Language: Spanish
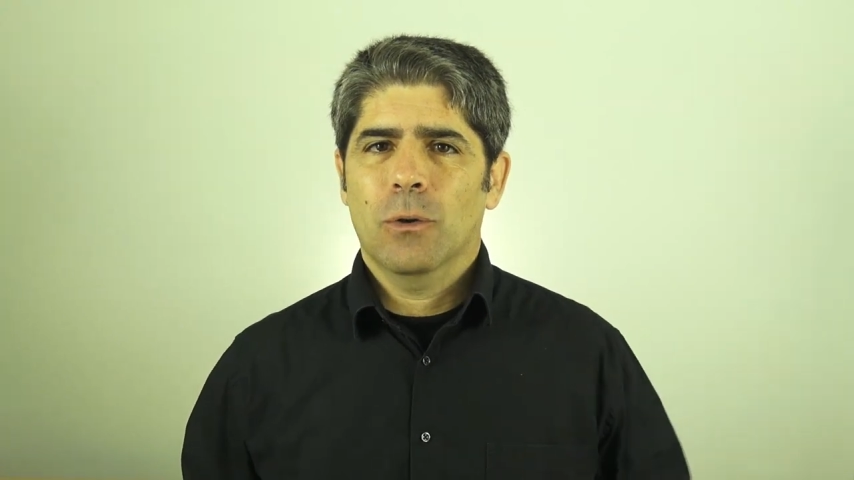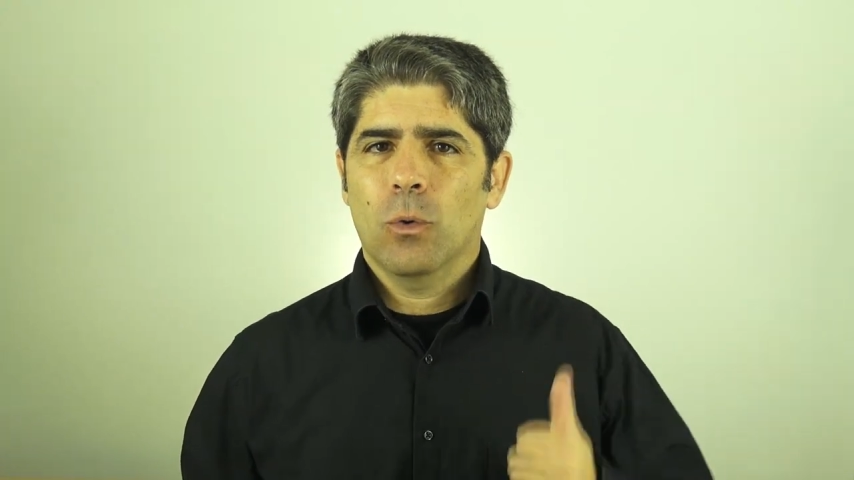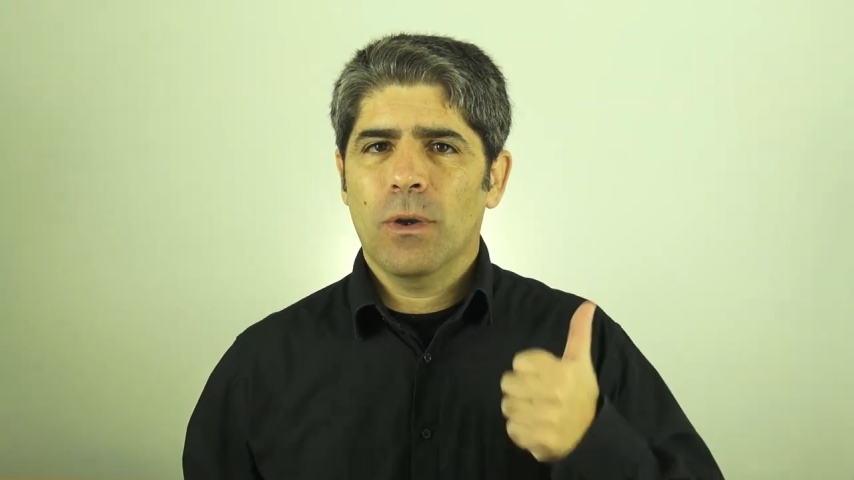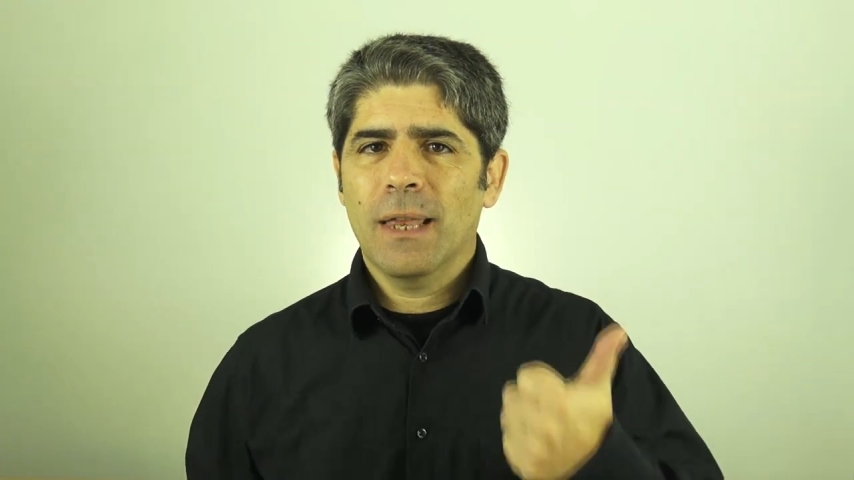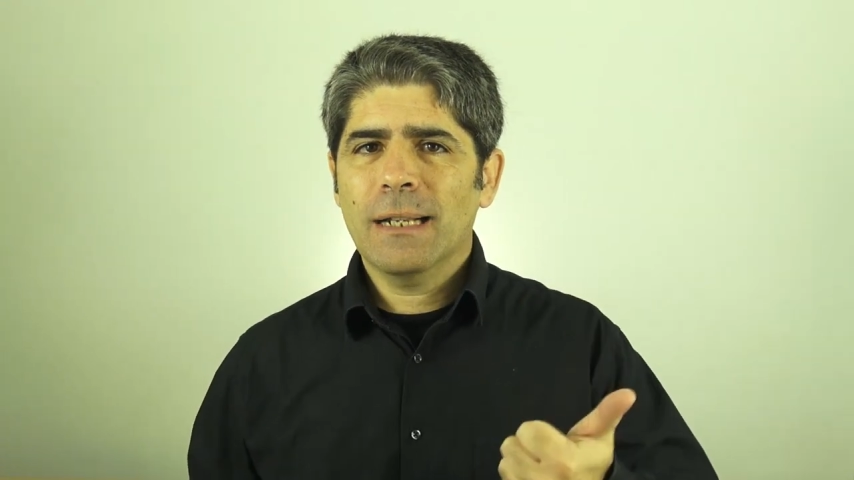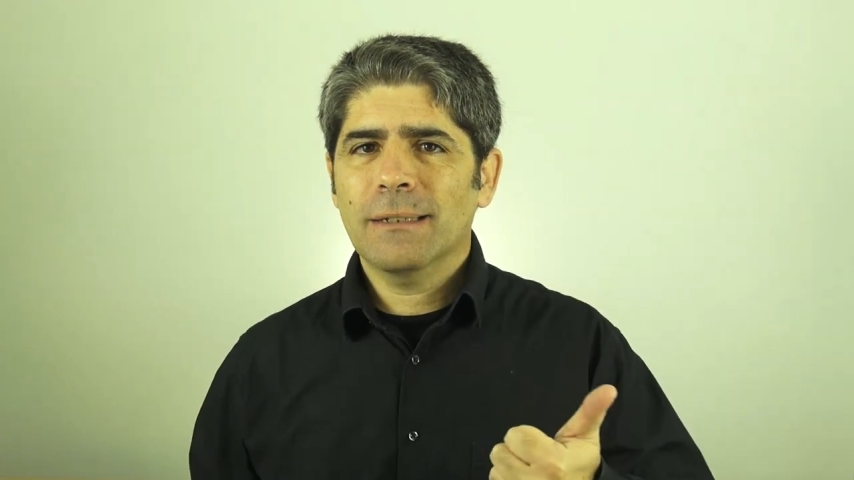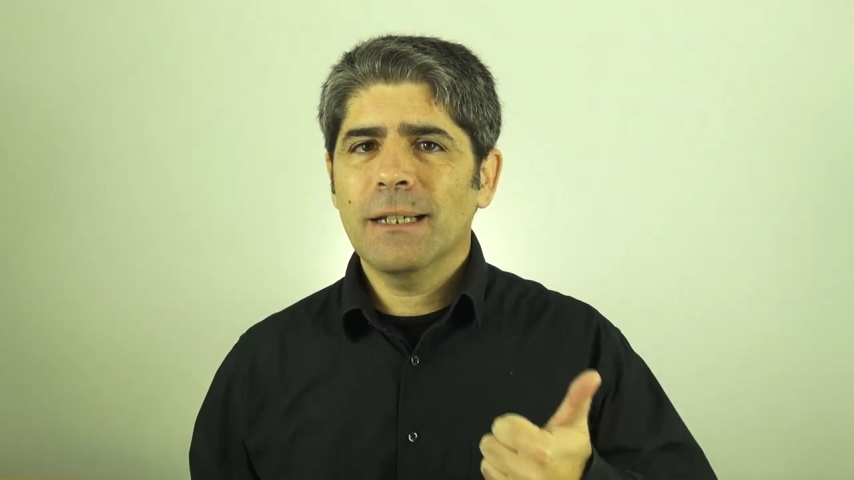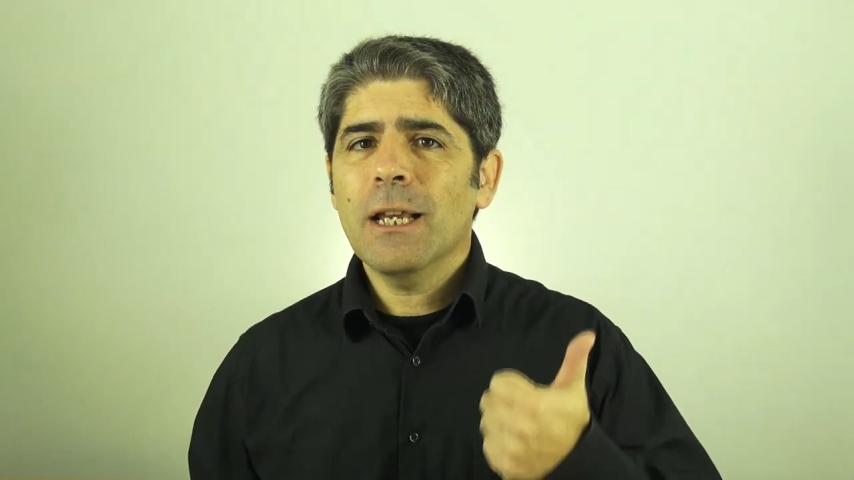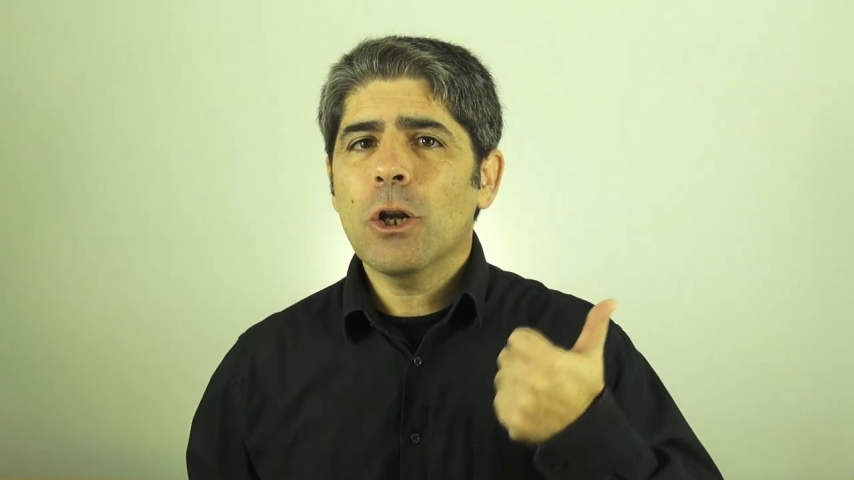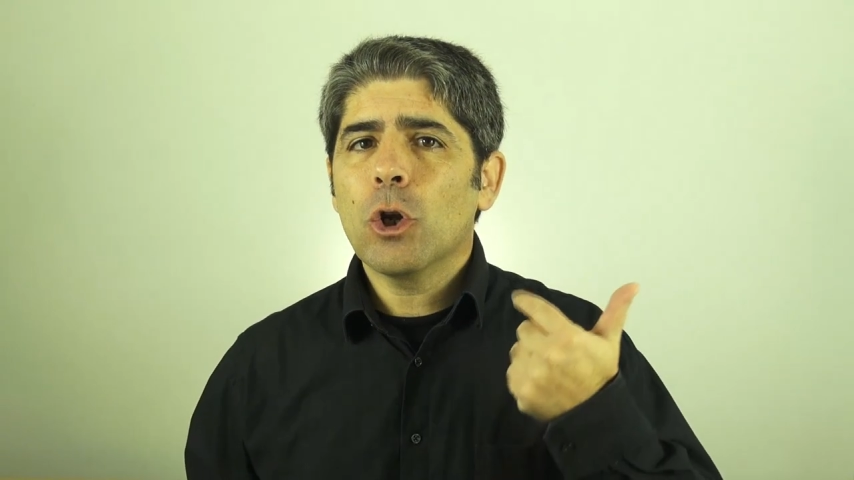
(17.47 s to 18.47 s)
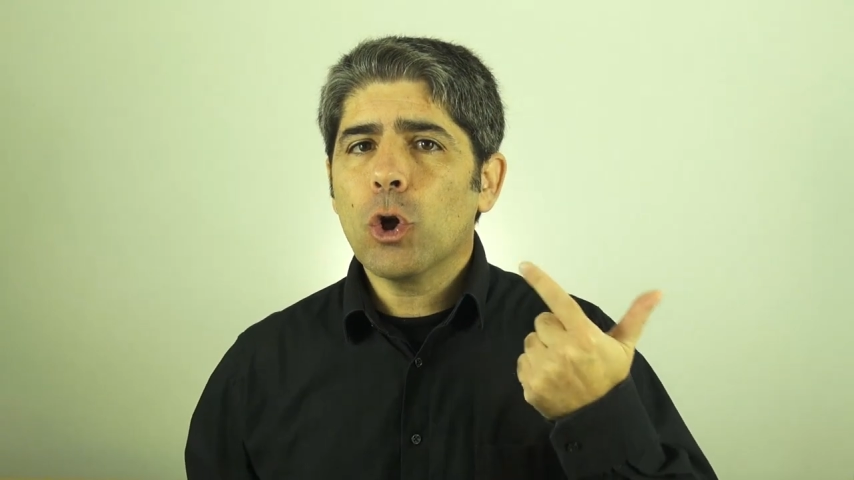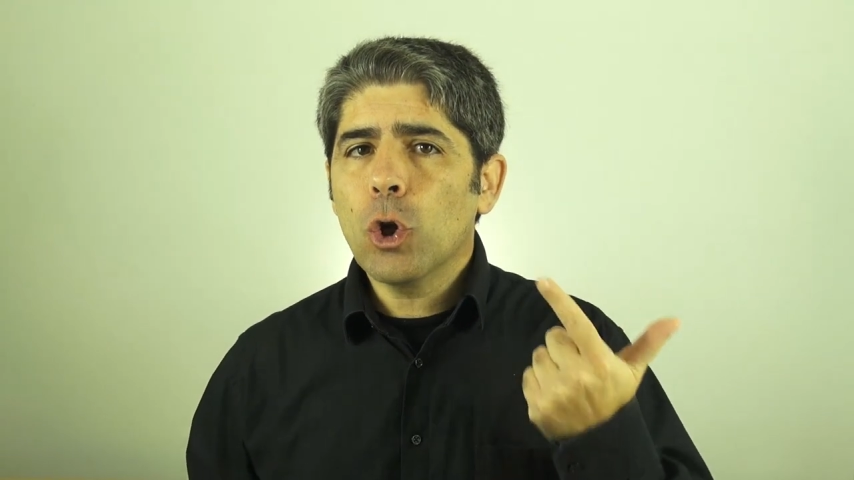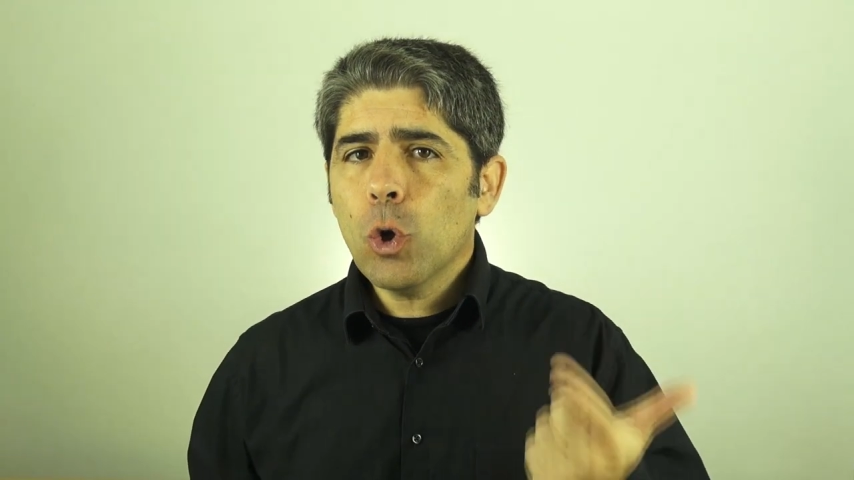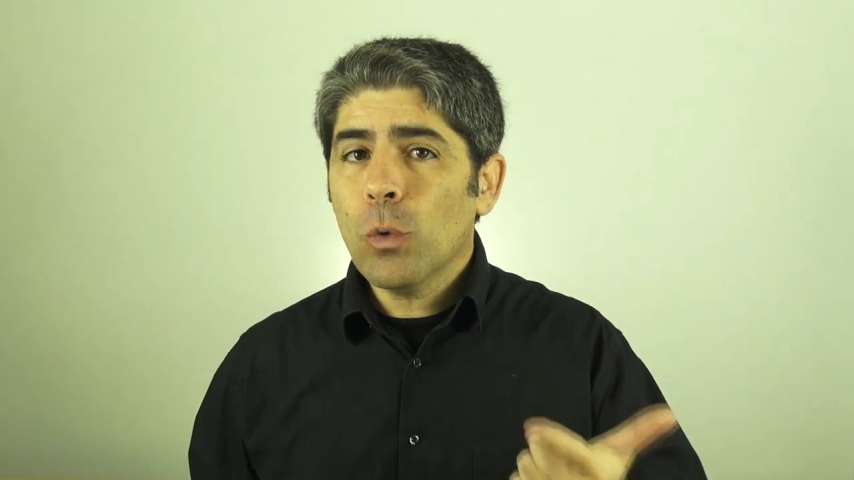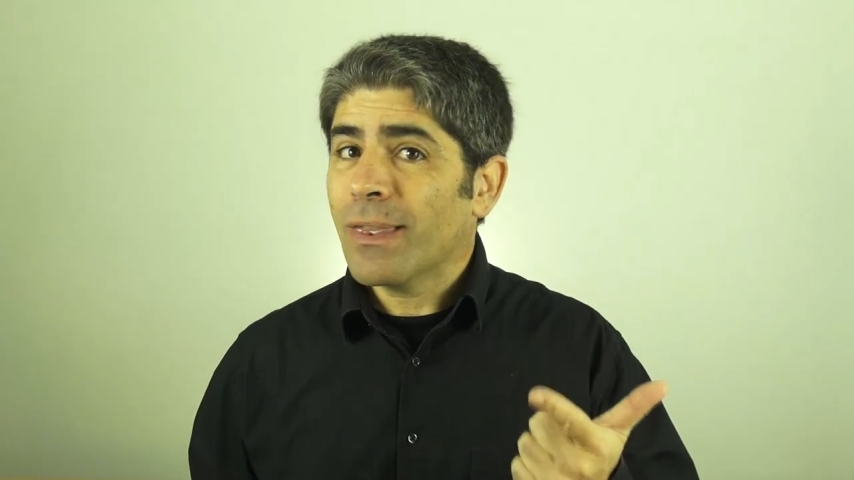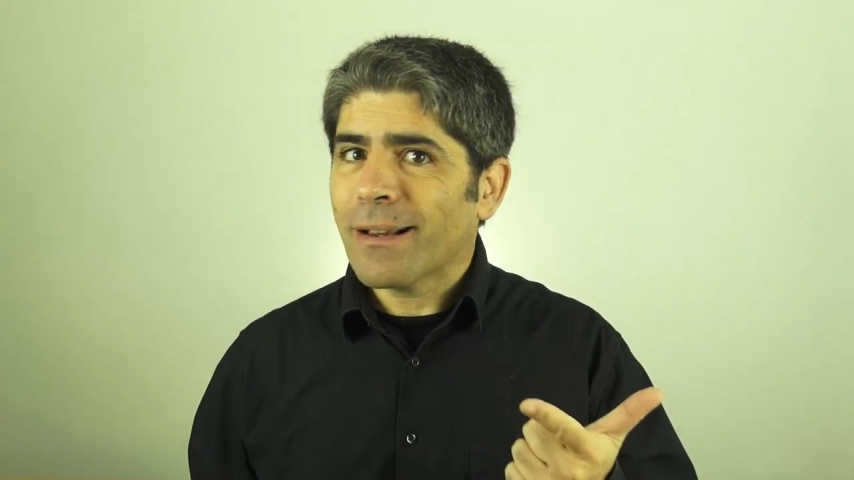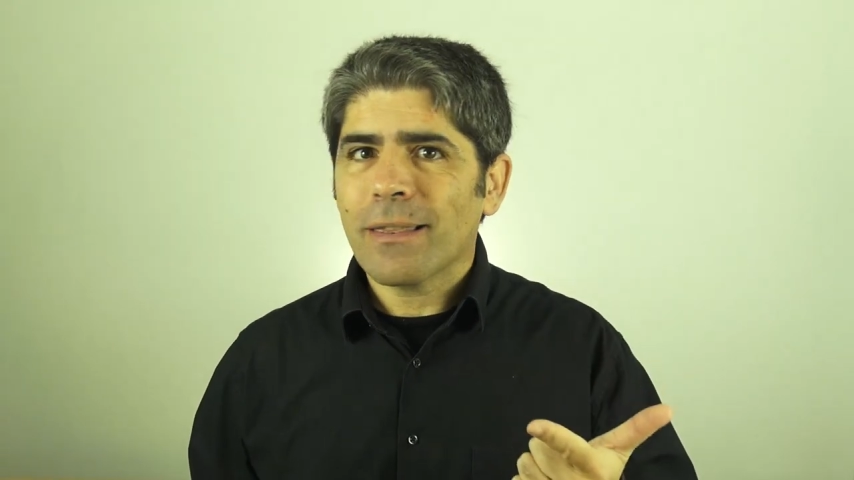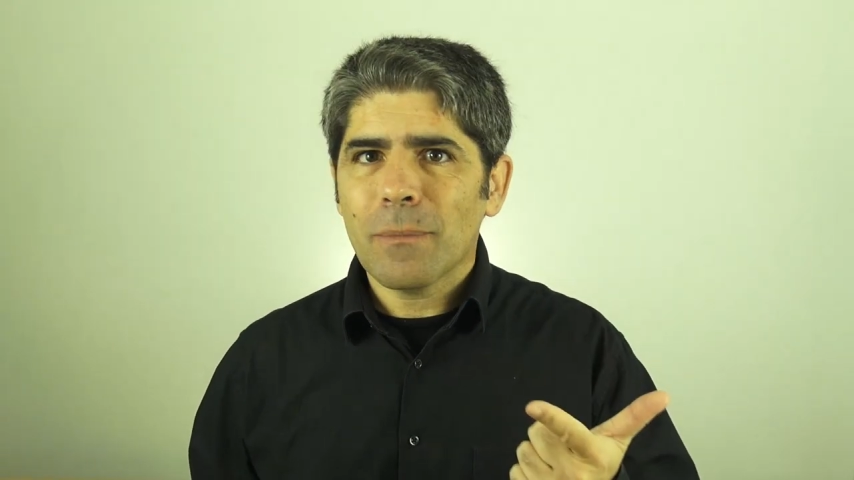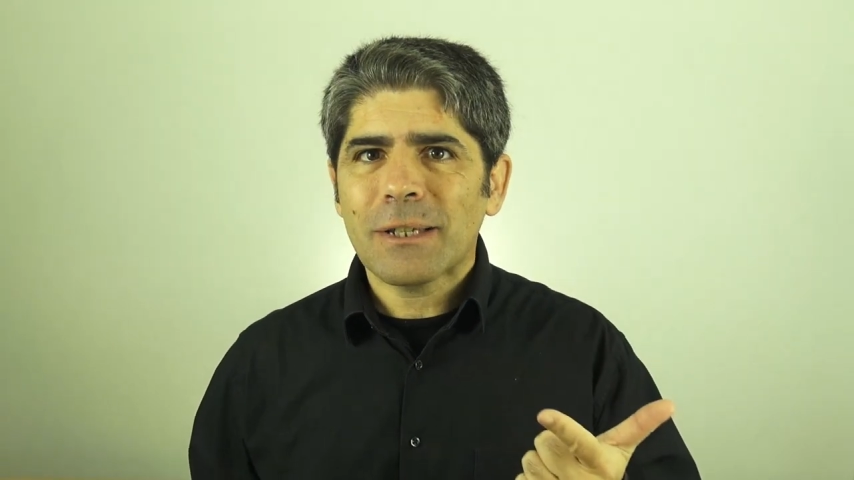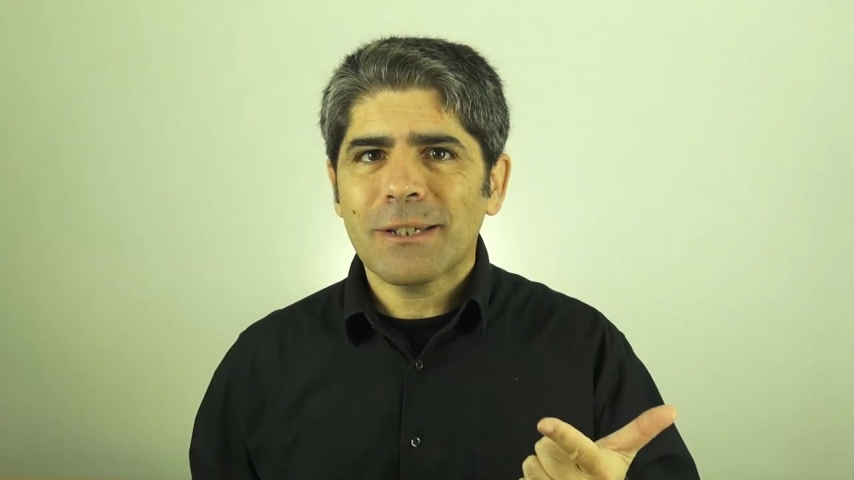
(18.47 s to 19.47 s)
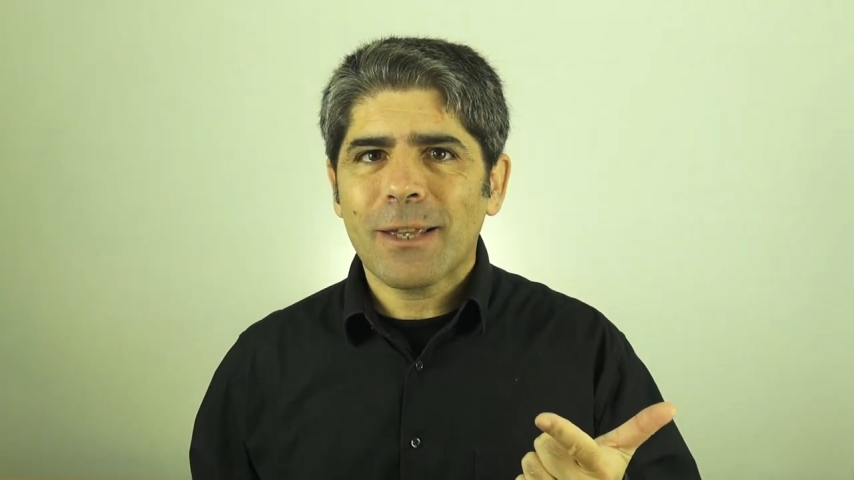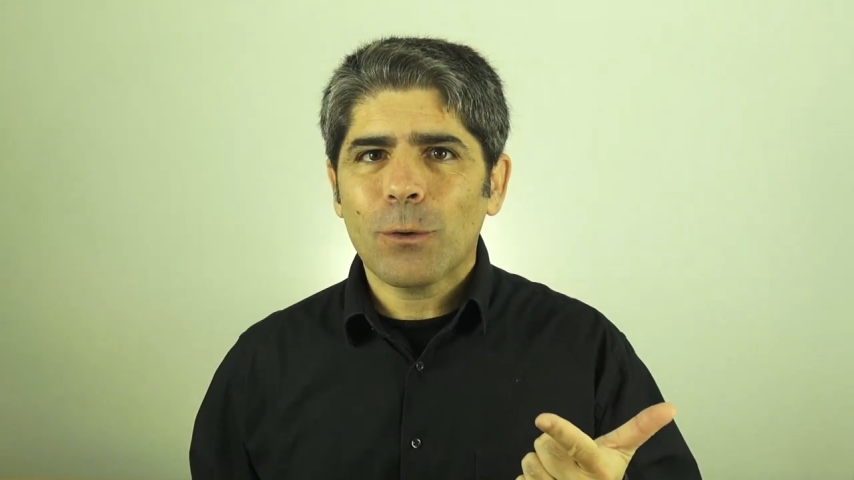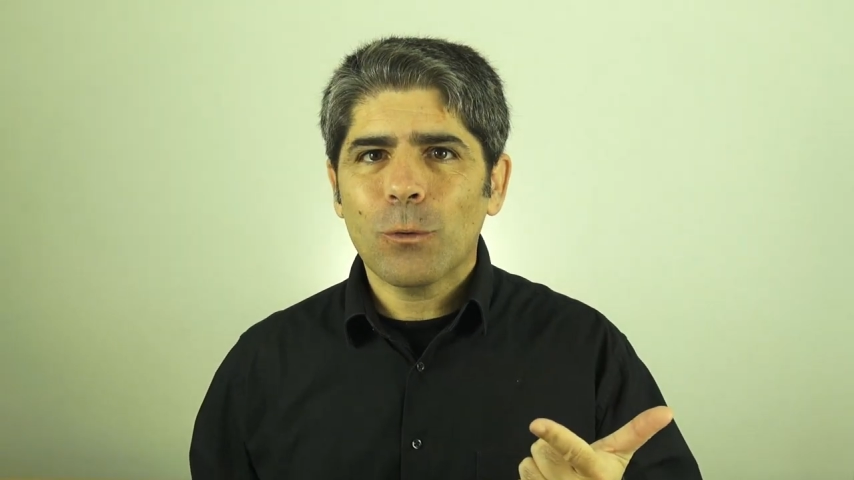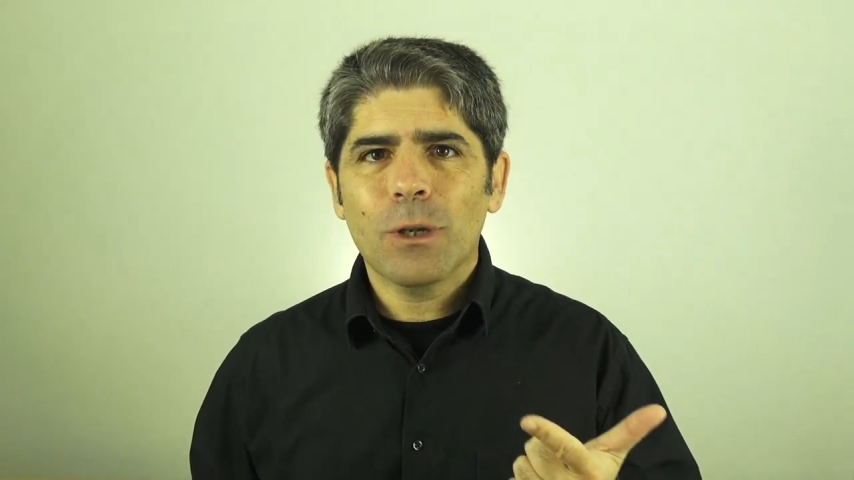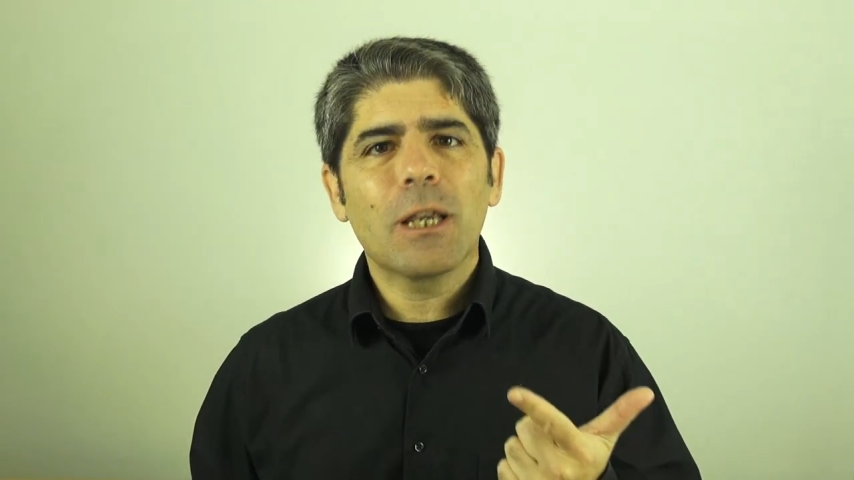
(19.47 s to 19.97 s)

Cuidarse, no cuidar demasiado